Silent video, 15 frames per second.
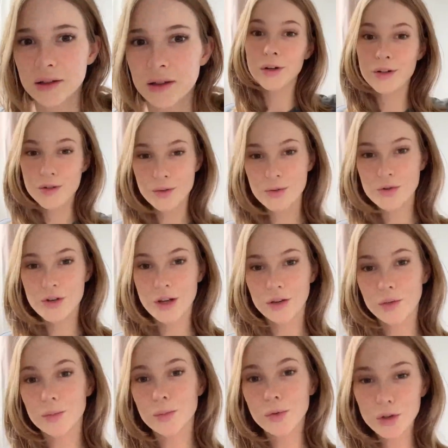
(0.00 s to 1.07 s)
Por isso que um
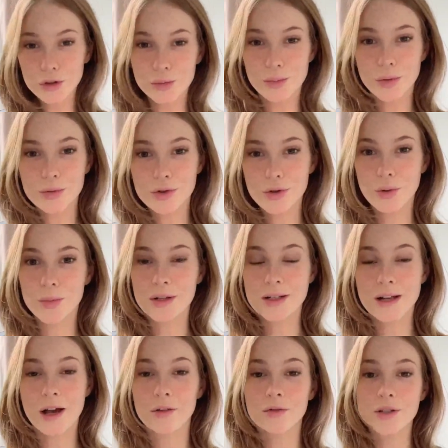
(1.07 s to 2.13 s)
jeito muito bom de
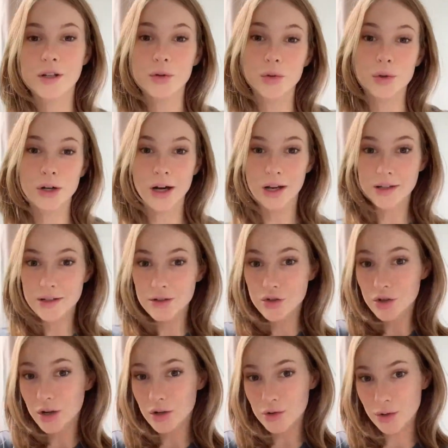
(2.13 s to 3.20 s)
começar é você trocar esses
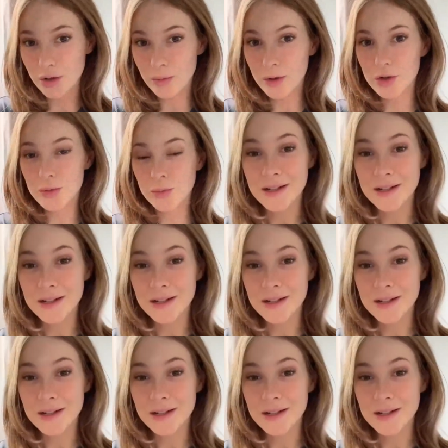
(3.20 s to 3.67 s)
direcionamentos.